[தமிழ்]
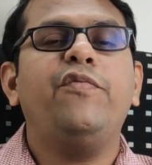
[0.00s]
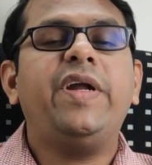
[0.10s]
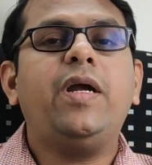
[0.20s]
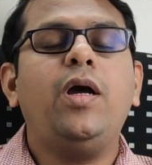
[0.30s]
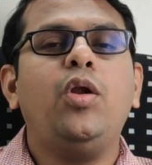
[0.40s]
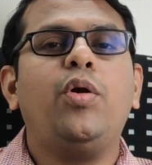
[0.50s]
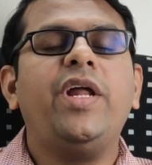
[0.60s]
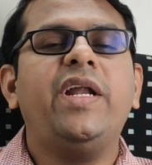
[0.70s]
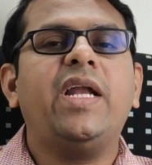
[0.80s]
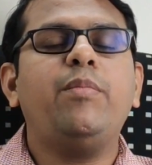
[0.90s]
விக்கலோட
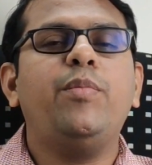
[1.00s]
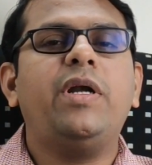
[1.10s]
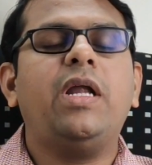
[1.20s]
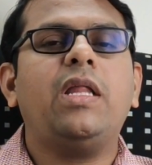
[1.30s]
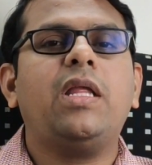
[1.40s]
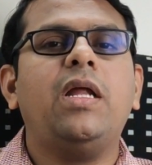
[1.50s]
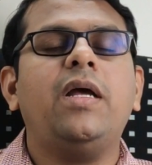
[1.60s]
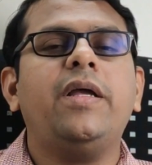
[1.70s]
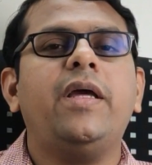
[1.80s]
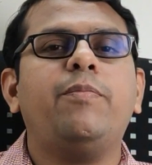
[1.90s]
நரம்பு மண்டலத்துல
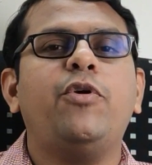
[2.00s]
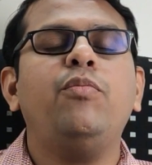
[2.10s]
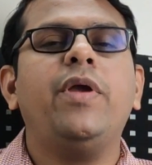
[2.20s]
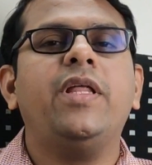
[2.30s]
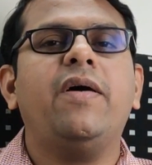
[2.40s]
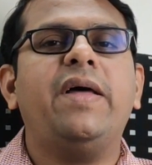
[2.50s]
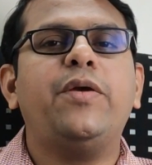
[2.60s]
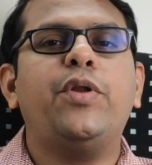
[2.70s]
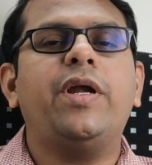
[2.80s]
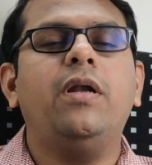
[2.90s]
ஏற்படும் ஏதாவது
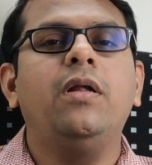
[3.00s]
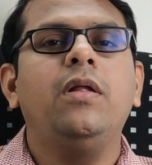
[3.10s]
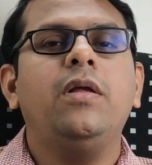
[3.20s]
அறிகுறிகள்